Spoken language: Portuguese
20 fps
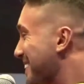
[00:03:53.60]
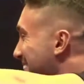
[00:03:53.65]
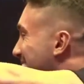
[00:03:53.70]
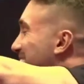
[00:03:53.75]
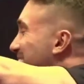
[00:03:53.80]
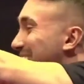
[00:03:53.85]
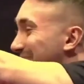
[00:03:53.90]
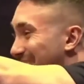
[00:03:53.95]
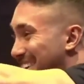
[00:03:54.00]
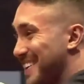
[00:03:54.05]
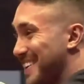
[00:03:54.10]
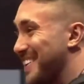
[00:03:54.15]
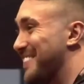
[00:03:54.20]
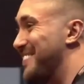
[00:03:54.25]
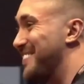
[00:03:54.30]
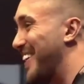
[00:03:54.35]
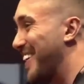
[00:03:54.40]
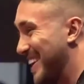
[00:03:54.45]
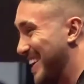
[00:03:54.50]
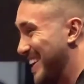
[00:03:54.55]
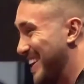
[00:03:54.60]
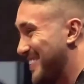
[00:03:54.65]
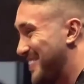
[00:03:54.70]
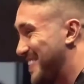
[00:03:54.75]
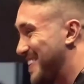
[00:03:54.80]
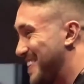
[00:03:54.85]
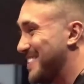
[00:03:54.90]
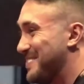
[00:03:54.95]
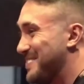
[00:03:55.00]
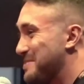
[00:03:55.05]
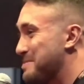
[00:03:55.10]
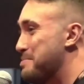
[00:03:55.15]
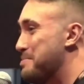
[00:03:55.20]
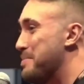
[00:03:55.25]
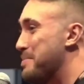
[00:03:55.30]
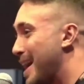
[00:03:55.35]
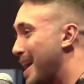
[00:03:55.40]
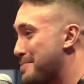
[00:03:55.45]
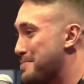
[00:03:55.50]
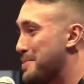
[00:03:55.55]
Amigo, ganhou, pai. Brabo. Tipo,
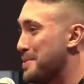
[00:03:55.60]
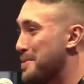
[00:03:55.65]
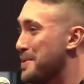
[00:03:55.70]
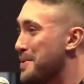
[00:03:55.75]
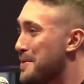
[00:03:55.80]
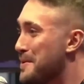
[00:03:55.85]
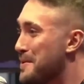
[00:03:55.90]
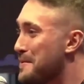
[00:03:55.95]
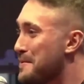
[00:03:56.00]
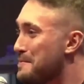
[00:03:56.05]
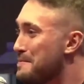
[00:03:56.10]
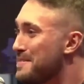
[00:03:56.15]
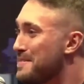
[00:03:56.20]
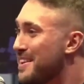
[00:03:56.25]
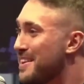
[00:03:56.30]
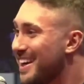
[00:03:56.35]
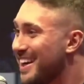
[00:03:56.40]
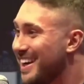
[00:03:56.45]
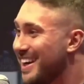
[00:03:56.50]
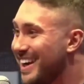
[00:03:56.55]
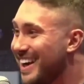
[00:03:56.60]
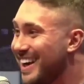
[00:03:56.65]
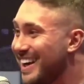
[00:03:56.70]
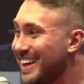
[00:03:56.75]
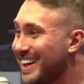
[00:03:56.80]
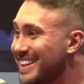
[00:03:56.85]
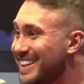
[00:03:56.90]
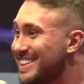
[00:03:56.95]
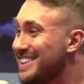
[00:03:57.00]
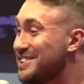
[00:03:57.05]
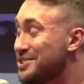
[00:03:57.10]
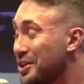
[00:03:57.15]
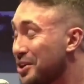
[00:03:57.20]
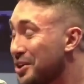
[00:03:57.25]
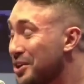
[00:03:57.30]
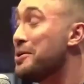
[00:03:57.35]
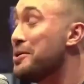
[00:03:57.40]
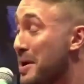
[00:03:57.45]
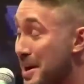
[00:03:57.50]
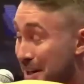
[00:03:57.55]
brabo. É, isso,
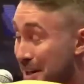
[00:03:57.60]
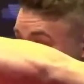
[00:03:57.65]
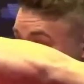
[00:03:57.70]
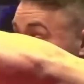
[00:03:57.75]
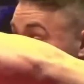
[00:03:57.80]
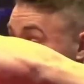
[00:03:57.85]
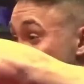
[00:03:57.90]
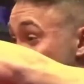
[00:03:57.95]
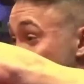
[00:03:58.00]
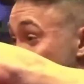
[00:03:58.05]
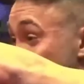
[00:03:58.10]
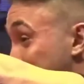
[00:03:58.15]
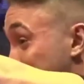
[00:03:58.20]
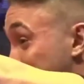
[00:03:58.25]
Strongman, Strongman,